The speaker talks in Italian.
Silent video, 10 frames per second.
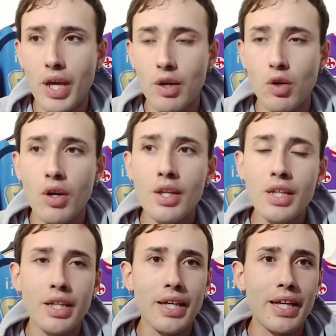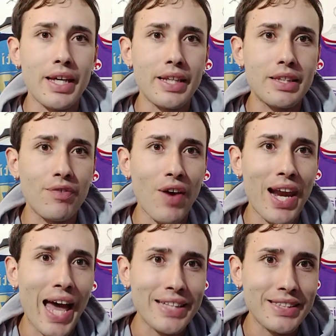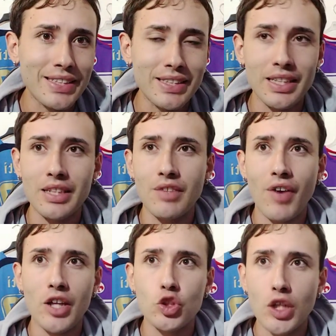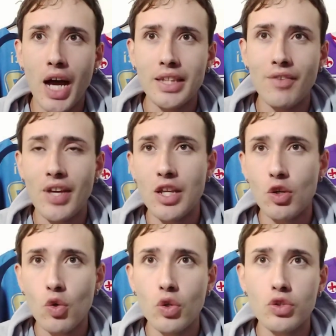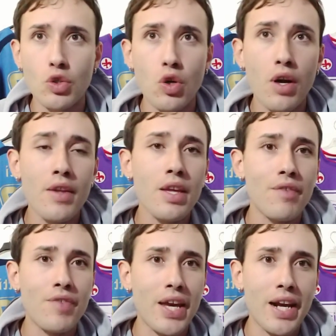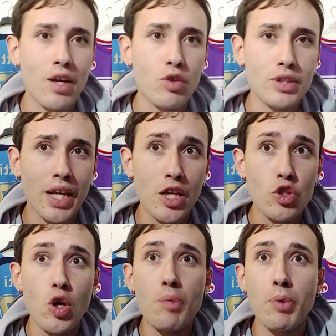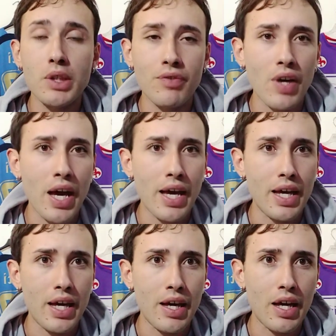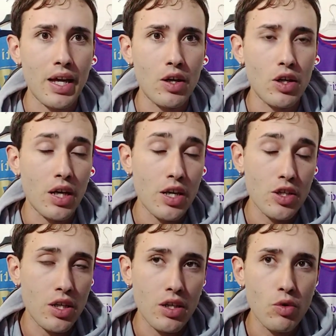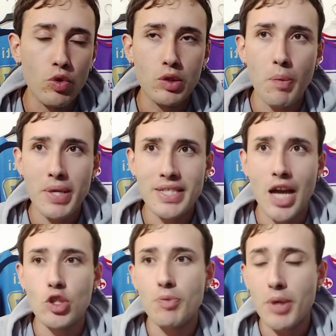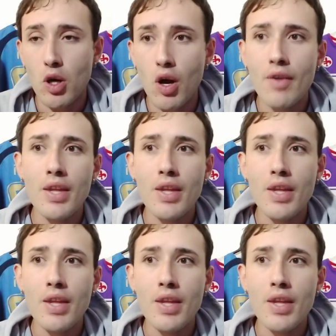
ecco, eh, ti fa l'assist, ti fa la giocata, viene incontro, viene a raccordare il gioco e poi ti fa eh, l'ultimo passaggio. Però